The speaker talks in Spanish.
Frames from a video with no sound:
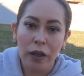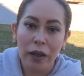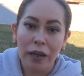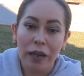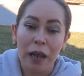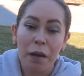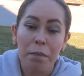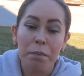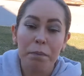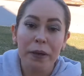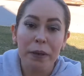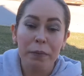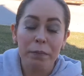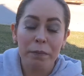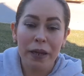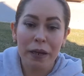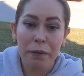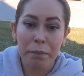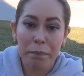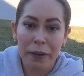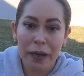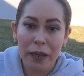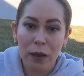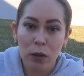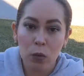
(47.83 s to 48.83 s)
La primera
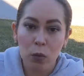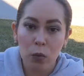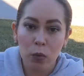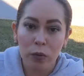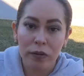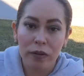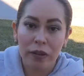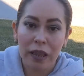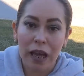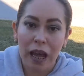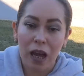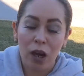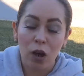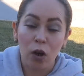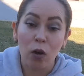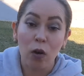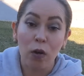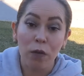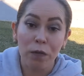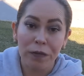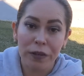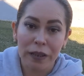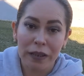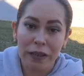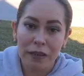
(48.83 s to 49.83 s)
pregunta o
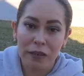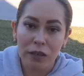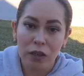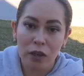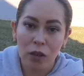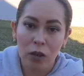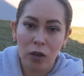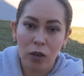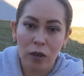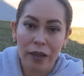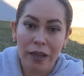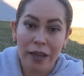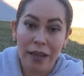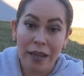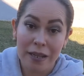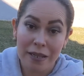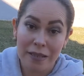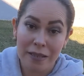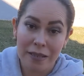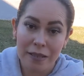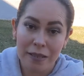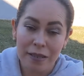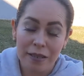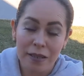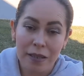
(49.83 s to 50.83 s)
filtro es,
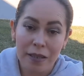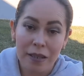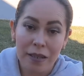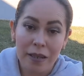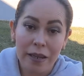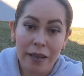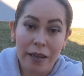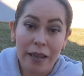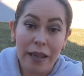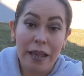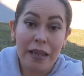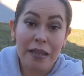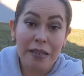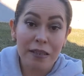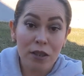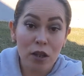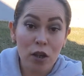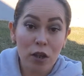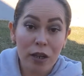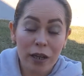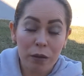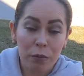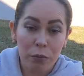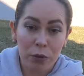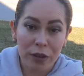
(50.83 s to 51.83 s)

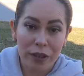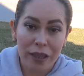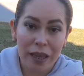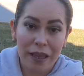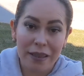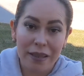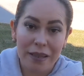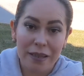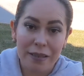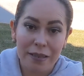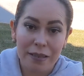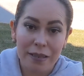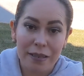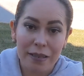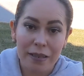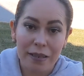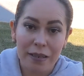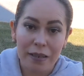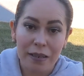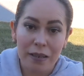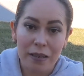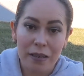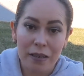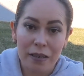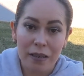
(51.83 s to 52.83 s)
¿eso que voy a decir
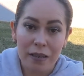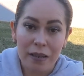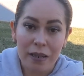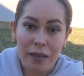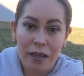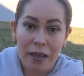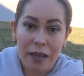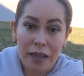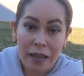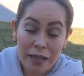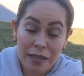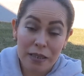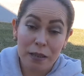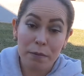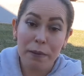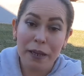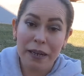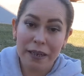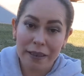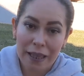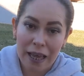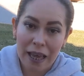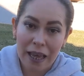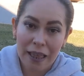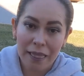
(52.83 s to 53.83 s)
es
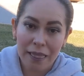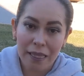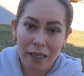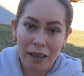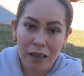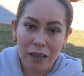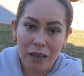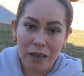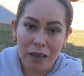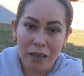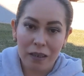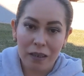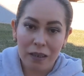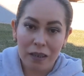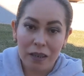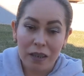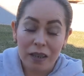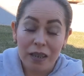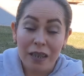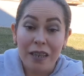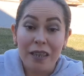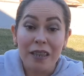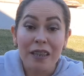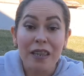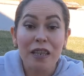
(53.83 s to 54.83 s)
verdad?
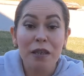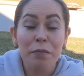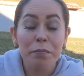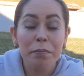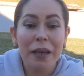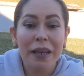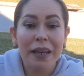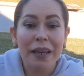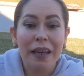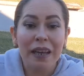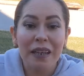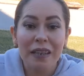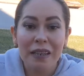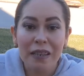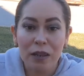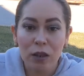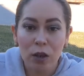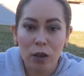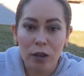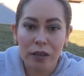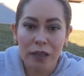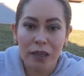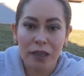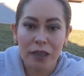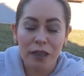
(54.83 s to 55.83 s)
Dime,
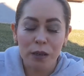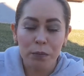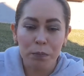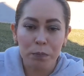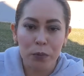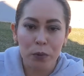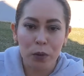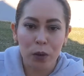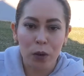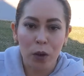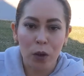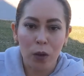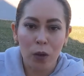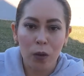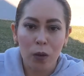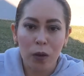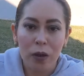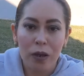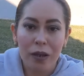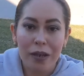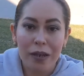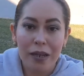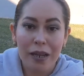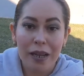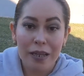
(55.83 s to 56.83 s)
querido discípulo,
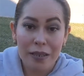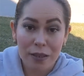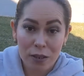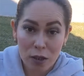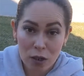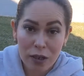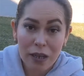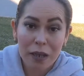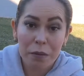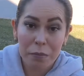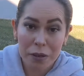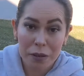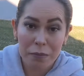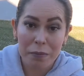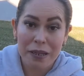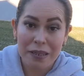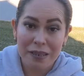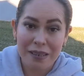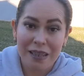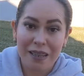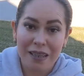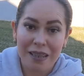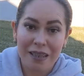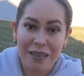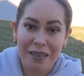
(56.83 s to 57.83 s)
¿eso que me
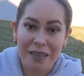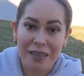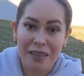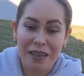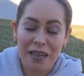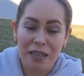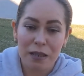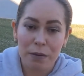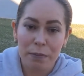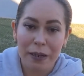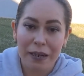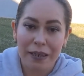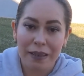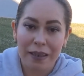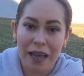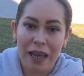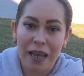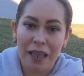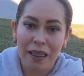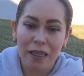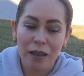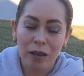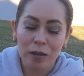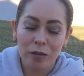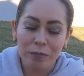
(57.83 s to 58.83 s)
vas a decir es
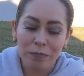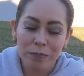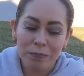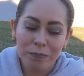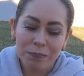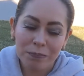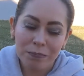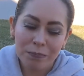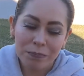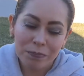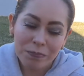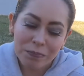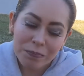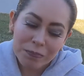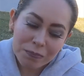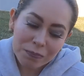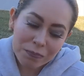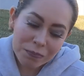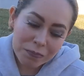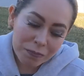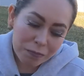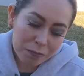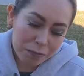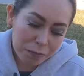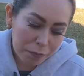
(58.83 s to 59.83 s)
verdad?
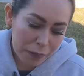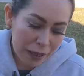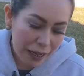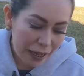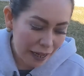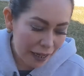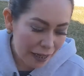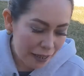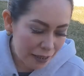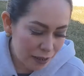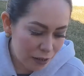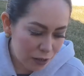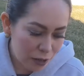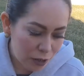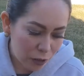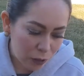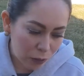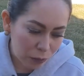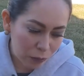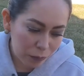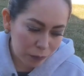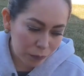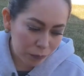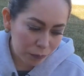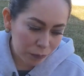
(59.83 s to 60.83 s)
Maestro,
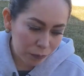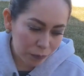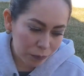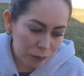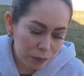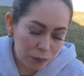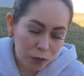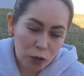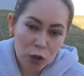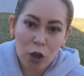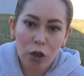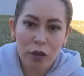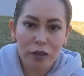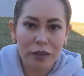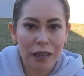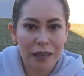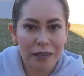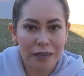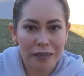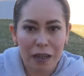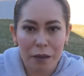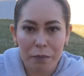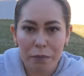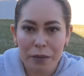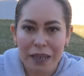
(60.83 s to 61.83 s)
no te
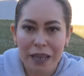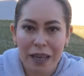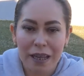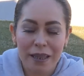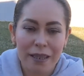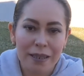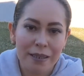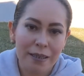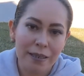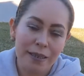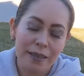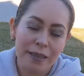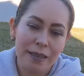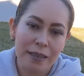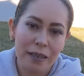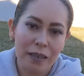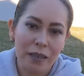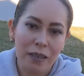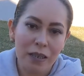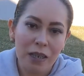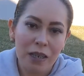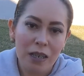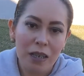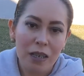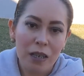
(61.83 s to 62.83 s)
sabría decir.
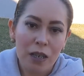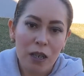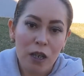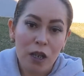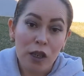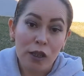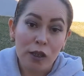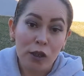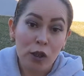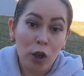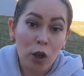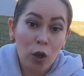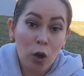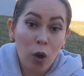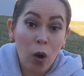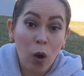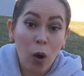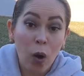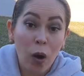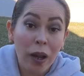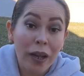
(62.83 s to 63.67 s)
Solo